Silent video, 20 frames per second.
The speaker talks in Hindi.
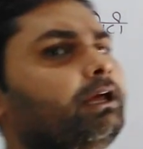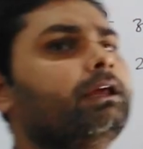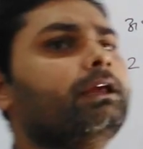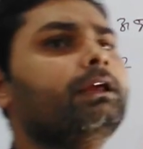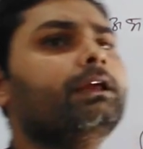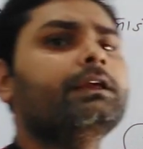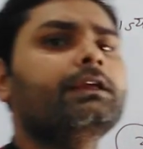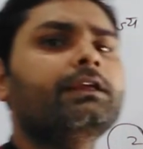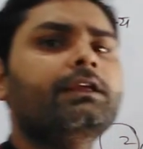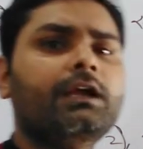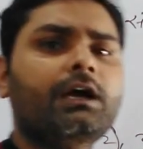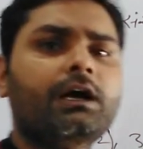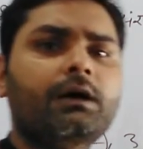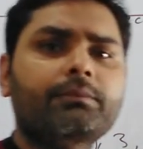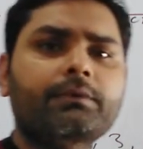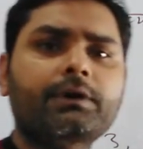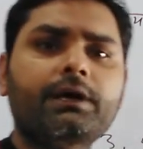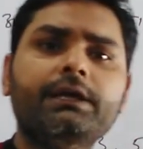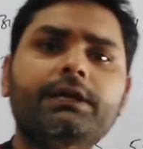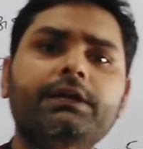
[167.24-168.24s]
है कि
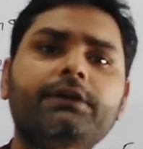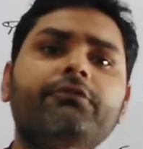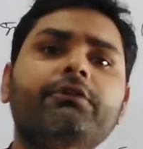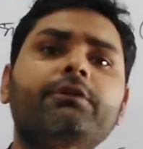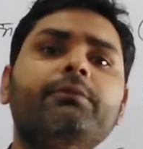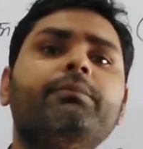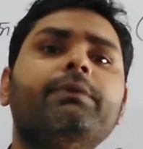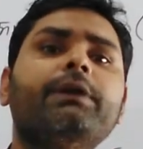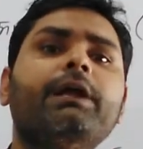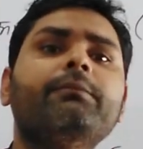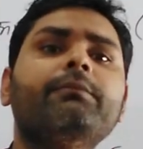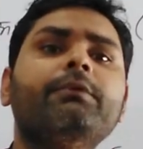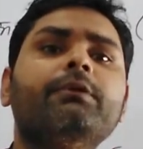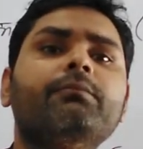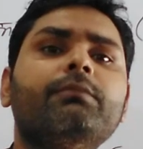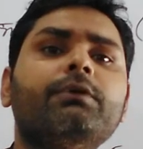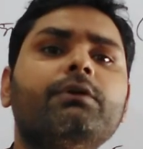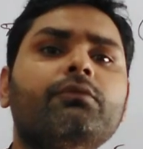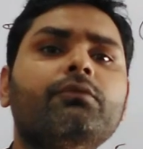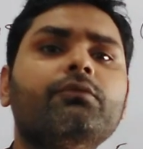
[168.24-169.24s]
आपका इवेंट प्राइम
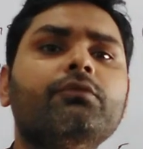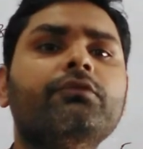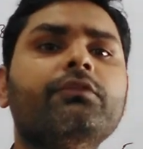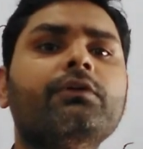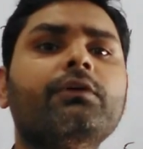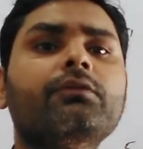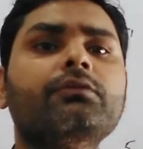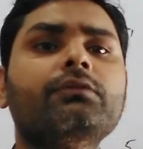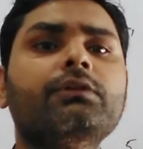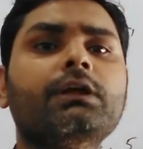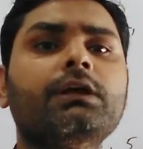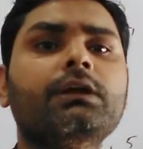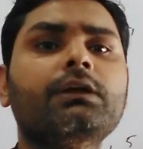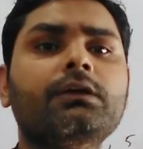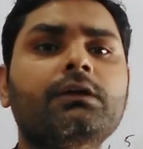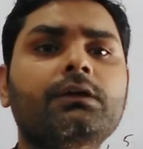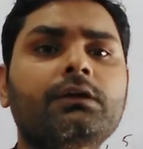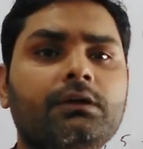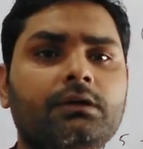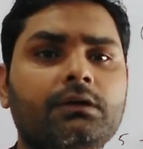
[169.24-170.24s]
नंबर कौन सा होता है
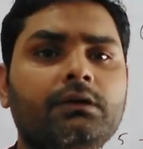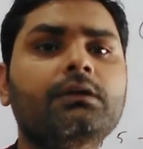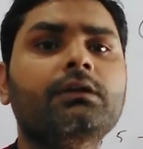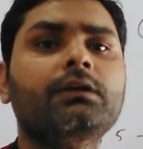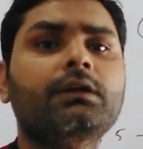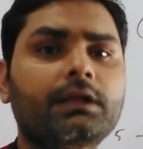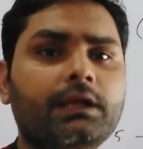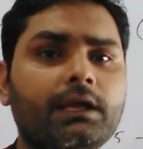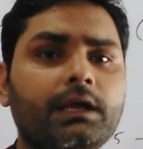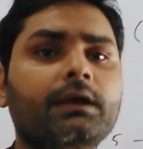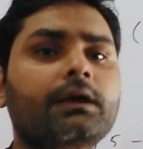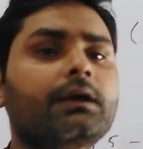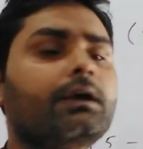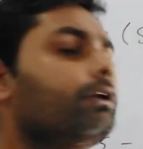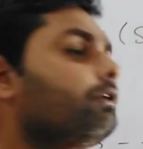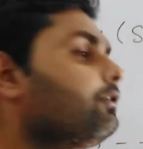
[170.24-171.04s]
ठीक है